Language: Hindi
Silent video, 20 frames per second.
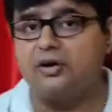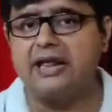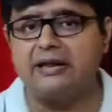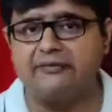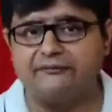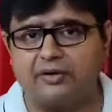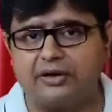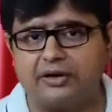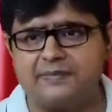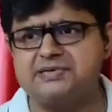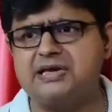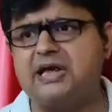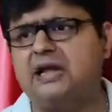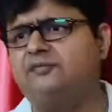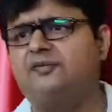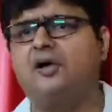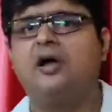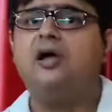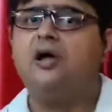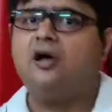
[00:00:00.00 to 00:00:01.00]
गुड नेम फॉर
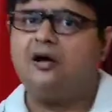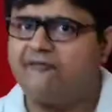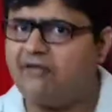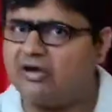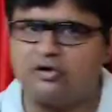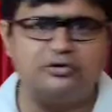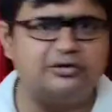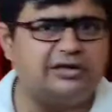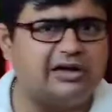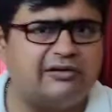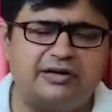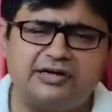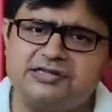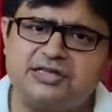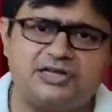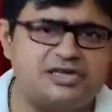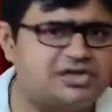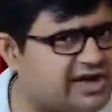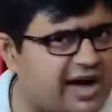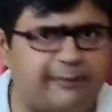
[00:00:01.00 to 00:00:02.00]
हिमसेल्फ वरुण धवन
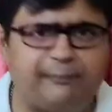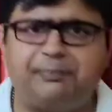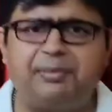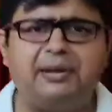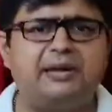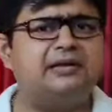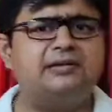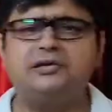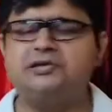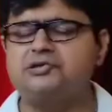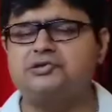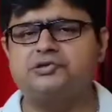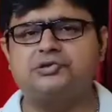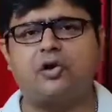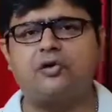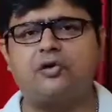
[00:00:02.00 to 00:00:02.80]
इज अ चैंपियन इन दिस